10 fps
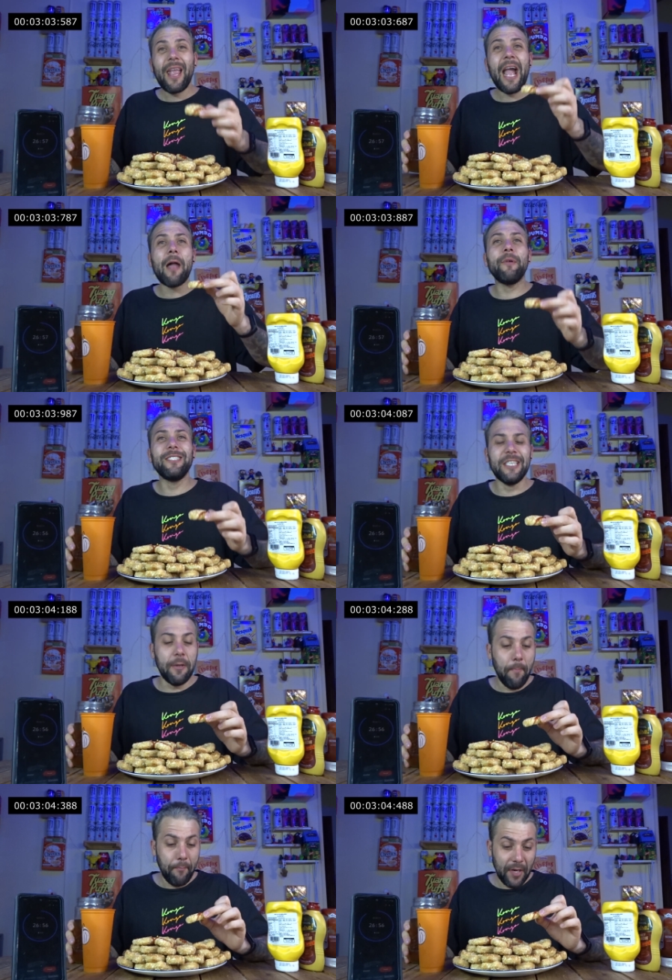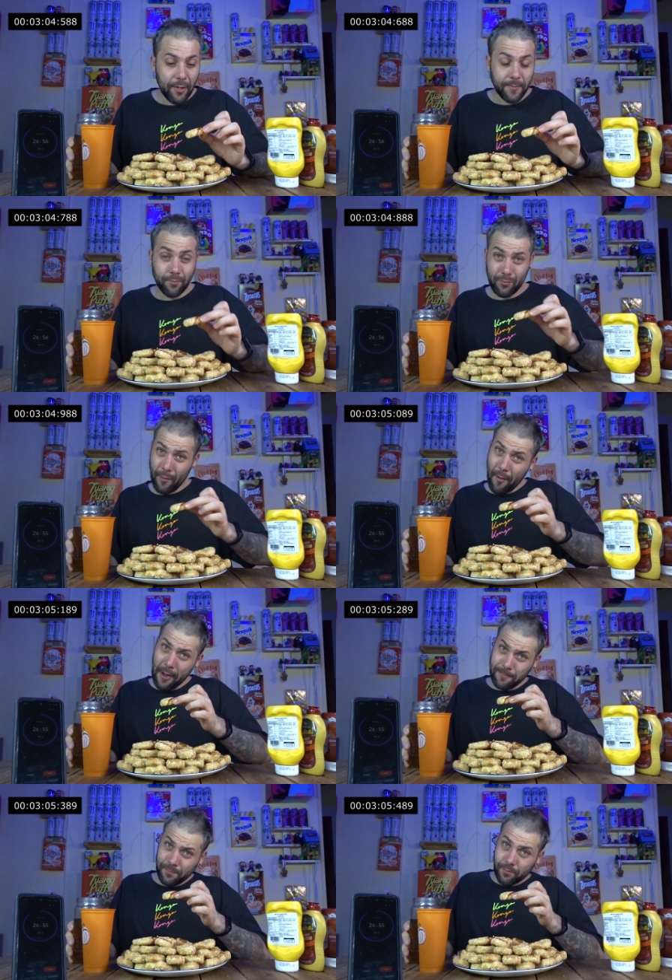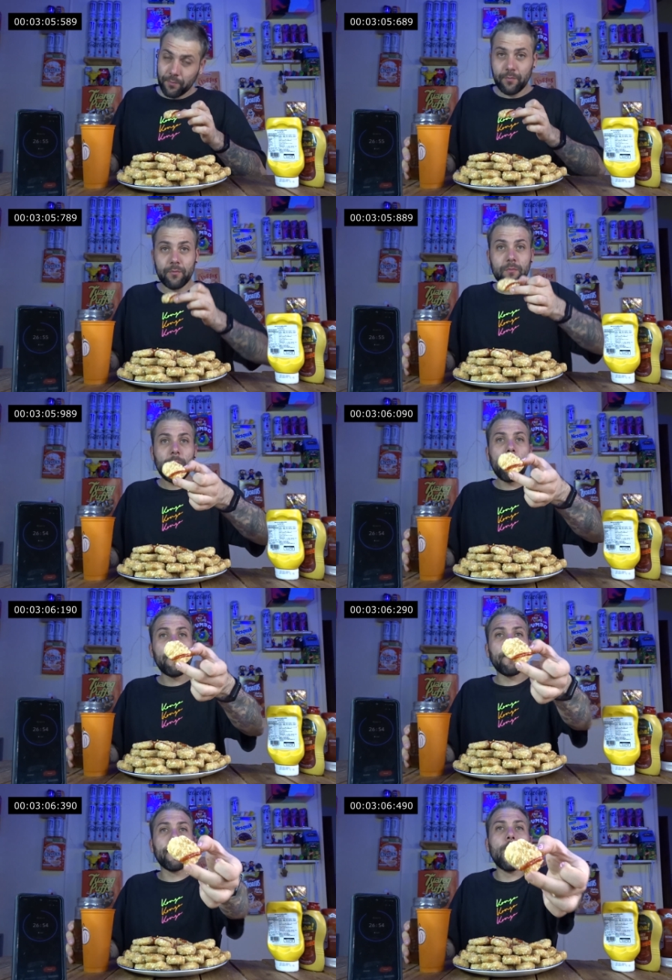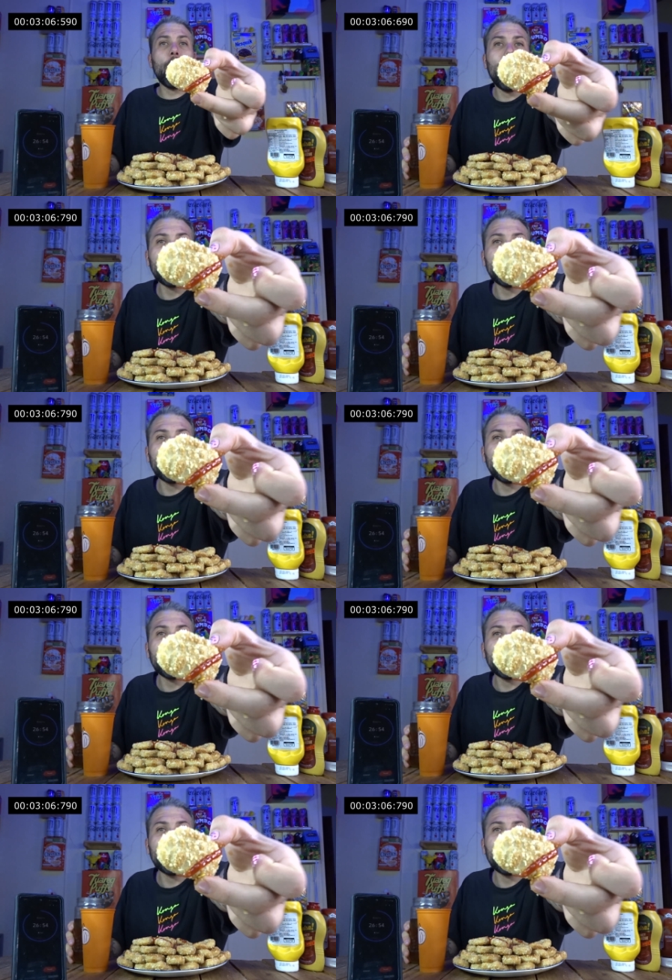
A mí sí, pero... Oh no